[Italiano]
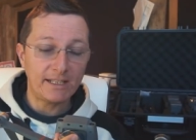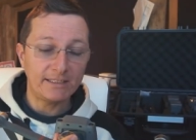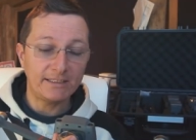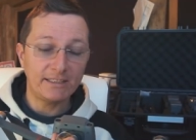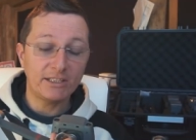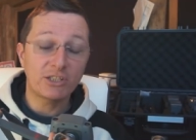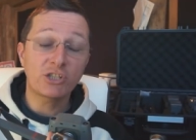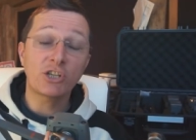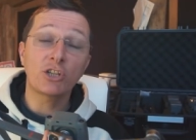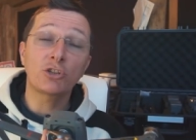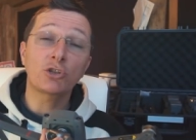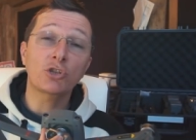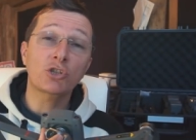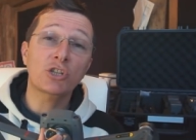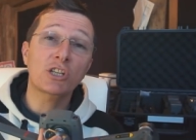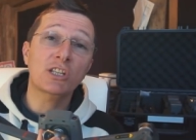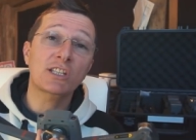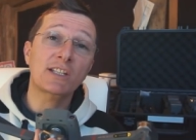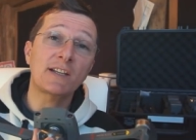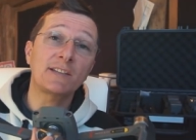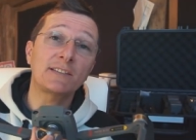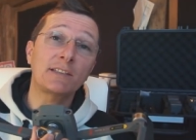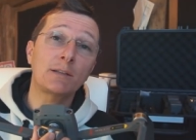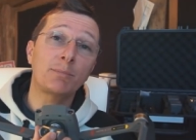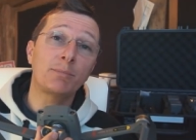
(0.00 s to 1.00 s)
è di
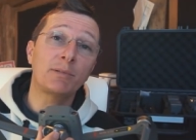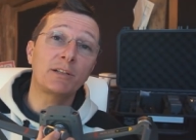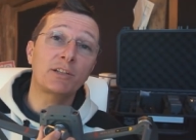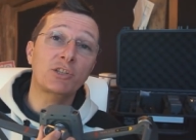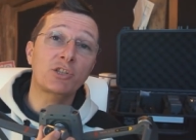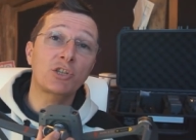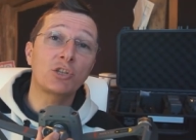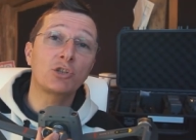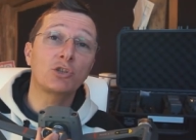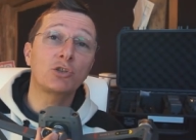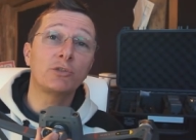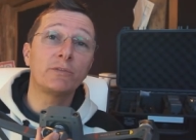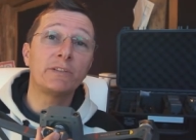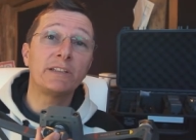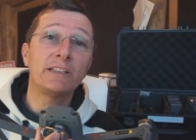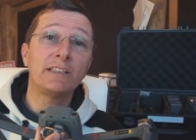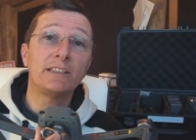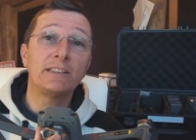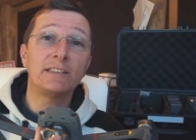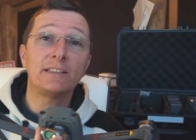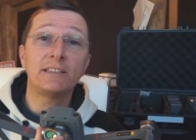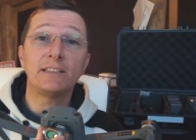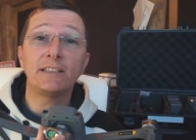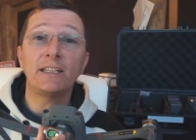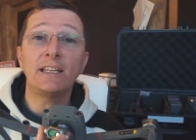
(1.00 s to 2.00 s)

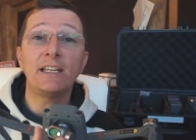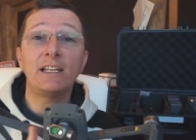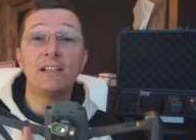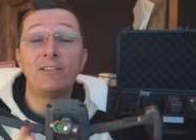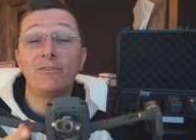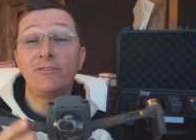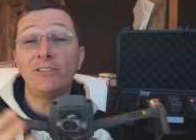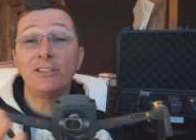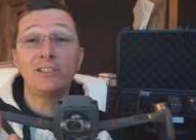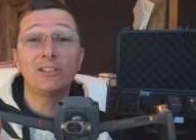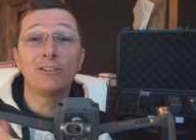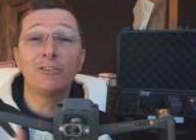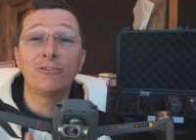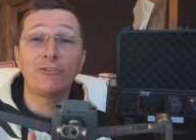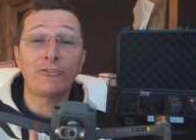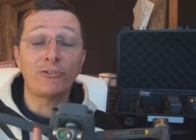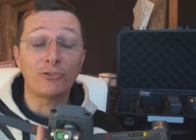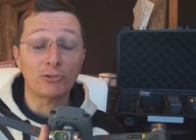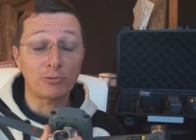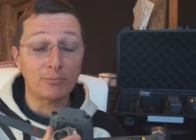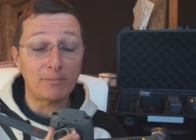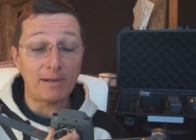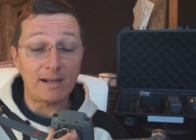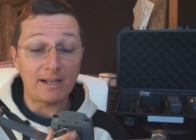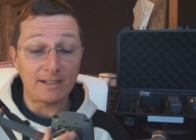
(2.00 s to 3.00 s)
160x120 e il video
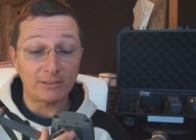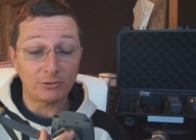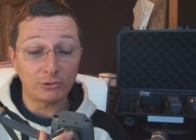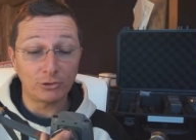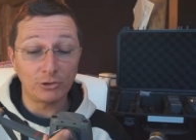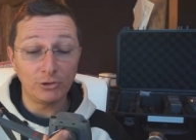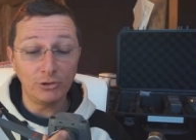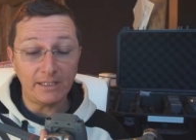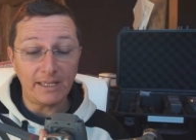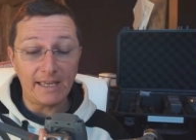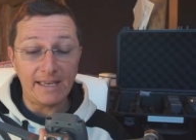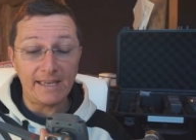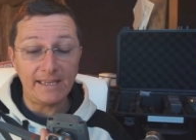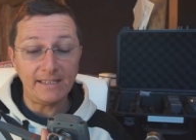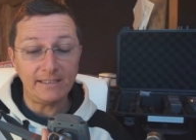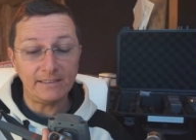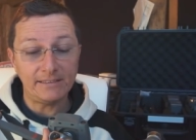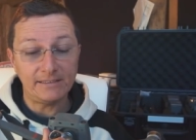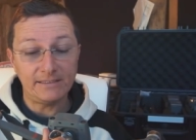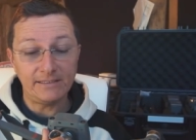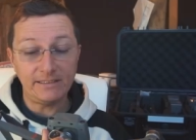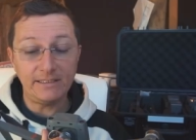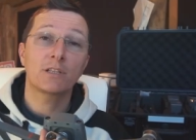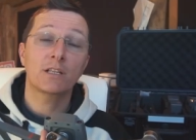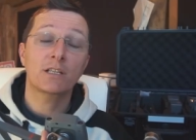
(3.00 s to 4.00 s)
formato è
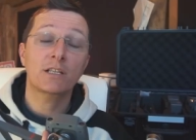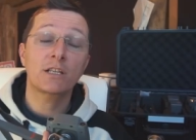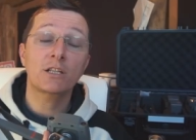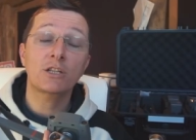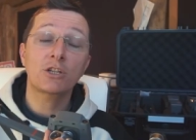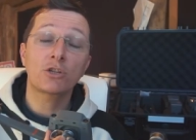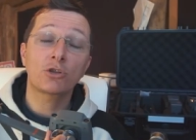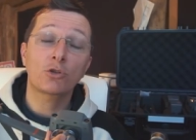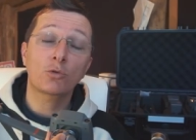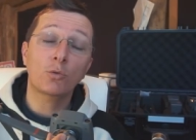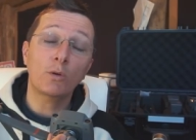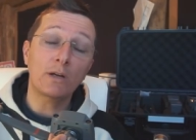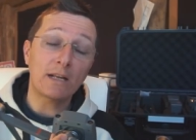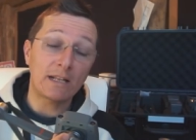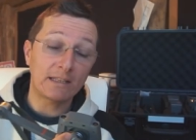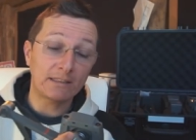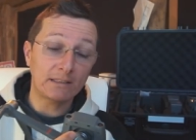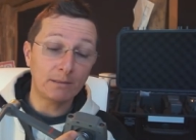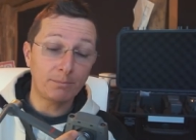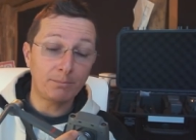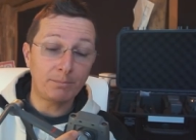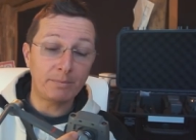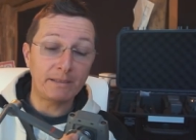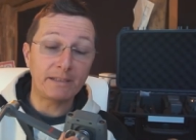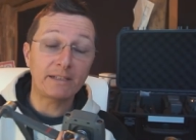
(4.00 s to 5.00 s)
di
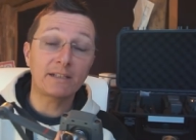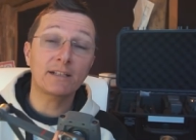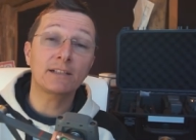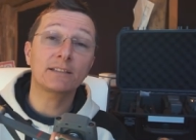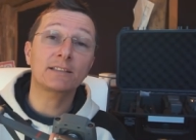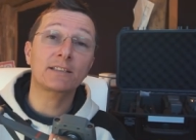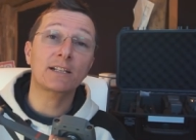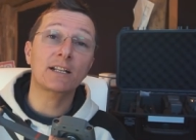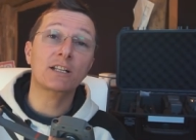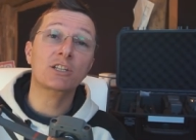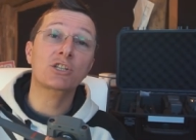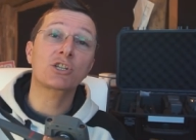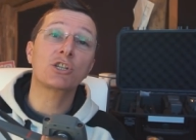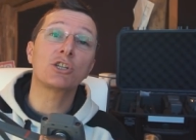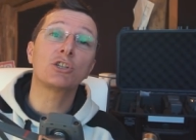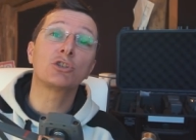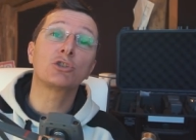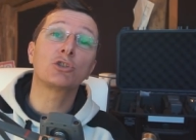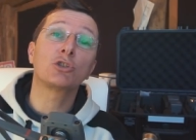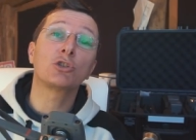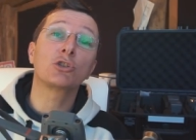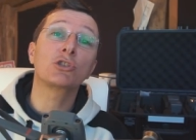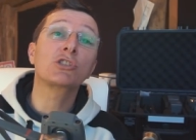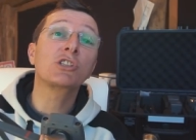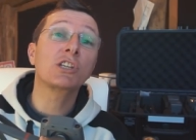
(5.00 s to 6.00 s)

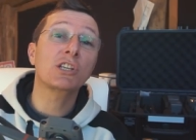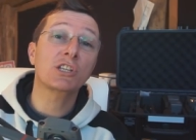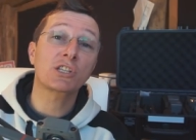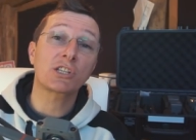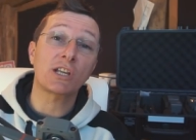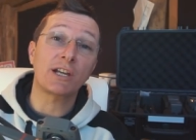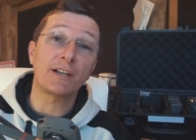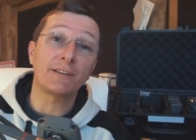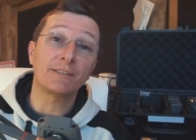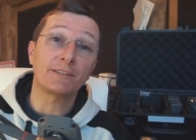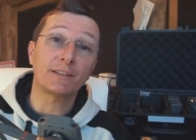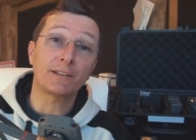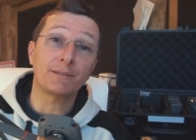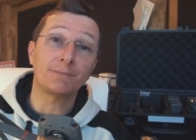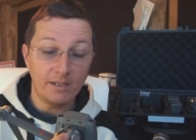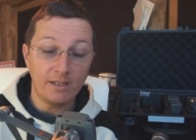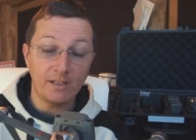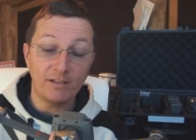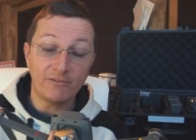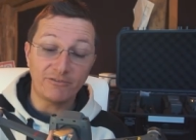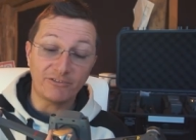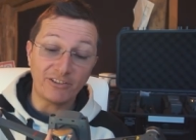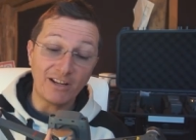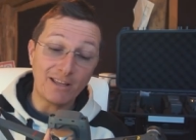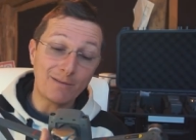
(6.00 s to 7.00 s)
640x360.
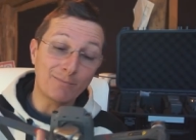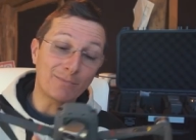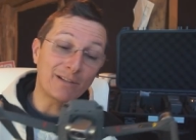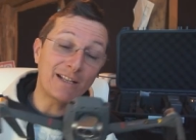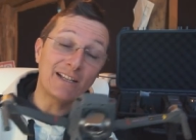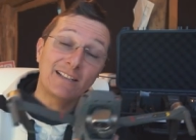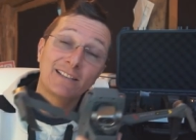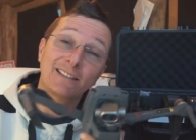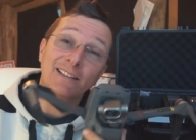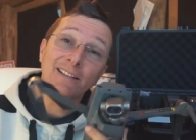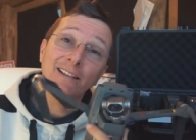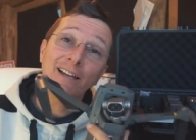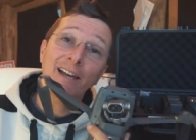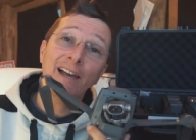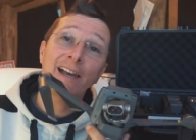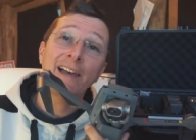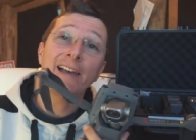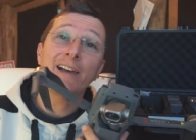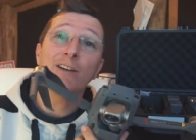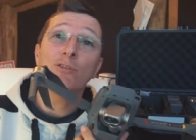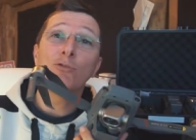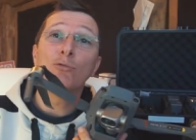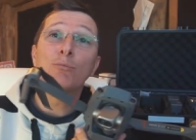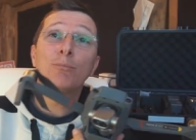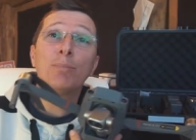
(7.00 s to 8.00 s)
Il frame rate
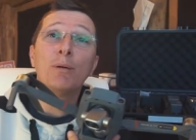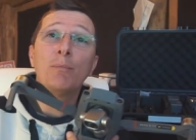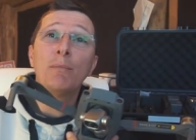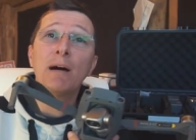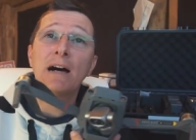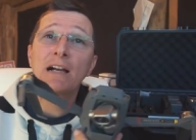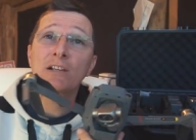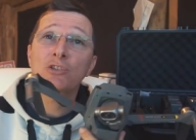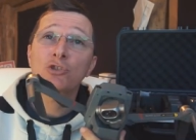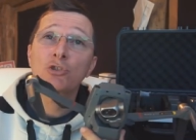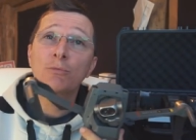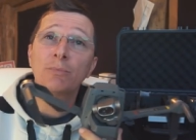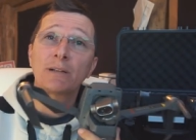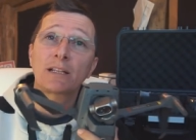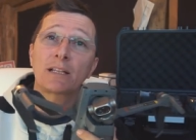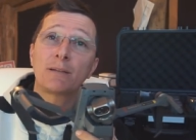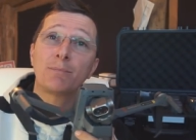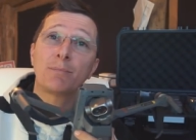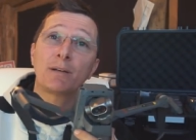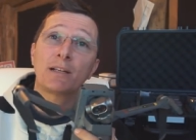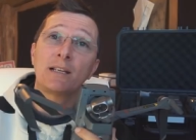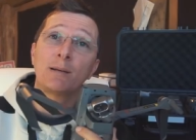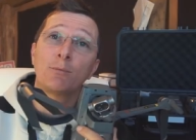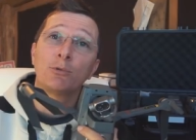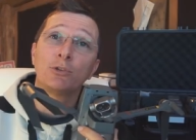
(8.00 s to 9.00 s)
è un po' basso perché
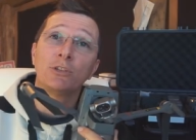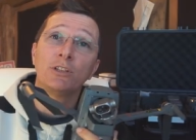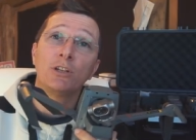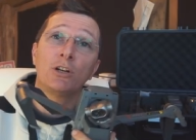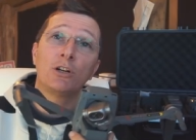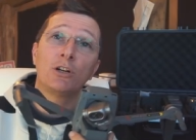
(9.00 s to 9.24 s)
parliamo di